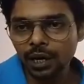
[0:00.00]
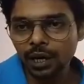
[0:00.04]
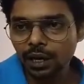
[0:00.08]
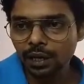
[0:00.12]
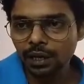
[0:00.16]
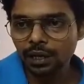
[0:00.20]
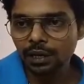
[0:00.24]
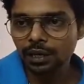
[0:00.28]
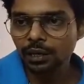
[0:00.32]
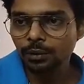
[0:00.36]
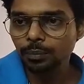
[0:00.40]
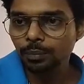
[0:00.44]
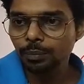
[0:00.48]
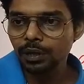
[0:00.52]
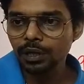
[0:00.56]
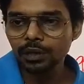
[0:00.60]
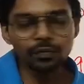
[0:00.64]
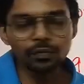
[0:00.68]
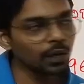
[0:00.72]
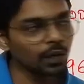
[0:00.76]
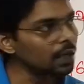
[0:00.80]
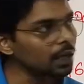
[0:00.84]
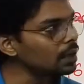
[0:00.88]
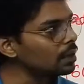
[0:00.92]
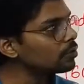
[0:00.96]
जला रहे हैं अपनी
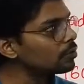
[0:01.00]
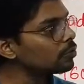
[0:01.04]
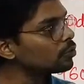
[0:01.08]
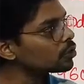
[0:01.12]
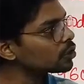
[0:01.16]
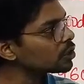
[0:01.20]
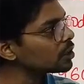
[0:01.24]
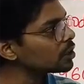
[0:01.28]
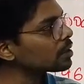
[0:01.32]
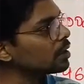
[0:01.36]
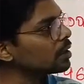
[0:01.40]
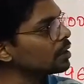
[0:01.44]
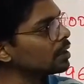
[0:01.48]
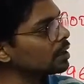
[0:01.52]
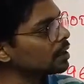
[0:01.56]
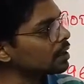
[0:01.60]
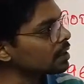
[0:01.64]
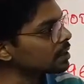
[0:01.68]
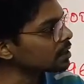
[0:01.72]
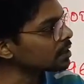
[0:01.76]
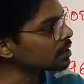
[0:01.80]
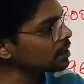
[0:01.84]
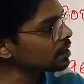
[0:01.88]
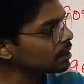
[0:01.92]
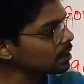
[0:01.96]
वही उसी
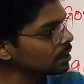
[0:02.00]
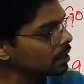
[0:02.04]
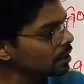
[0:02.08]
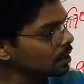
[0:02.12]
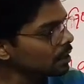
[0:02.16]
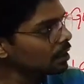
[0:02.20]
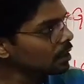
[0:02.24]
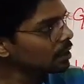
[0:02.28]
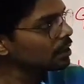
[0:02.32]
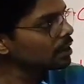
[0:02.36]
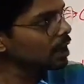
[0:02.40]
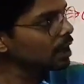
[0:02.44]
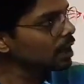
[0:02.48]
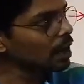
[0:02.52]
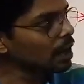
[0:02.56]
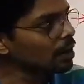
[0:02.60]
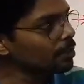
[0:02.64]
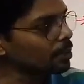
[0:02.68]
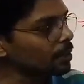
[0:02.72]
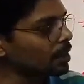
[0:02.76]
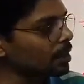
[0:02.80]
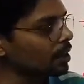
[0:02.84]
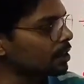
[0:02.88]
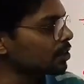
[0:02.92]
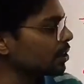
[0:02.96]
तरीके से
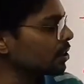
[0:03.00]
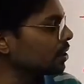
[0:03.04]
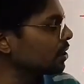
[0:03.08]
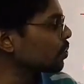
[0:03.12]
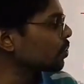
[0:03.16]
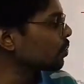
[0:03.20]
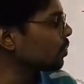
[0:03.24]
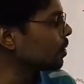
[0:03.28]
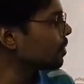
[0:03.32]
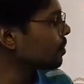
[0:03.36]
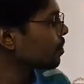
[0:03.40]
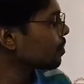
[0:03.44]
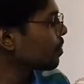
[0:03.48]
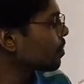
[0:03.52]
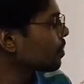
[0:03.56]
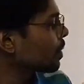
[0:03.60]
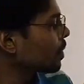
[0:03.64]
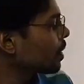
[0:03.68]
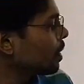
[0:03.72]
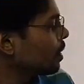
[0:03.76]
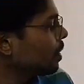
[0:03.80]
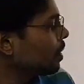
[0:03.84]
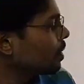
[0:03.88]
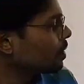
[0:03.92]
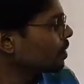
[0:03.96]
यहाँ पे ये चीज
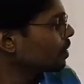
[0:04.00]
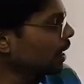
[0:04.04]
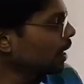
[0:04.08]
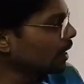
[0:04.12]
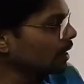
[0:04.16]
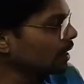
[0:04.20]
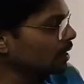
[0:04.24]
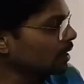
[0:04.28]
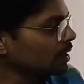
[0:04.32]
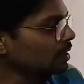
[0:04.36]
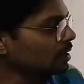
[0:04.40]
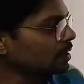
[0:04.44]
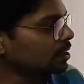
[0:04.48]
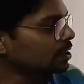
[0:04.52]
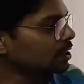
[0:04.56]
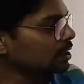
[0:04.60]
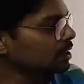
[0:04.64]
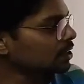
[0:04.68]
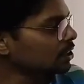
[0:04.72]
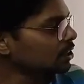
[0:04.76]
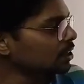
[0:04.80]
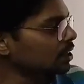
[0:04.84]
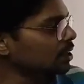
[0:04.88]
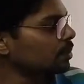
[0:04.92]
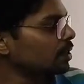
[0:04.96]
हुई
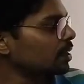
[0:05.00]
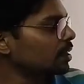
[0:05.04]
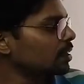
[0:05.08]
1960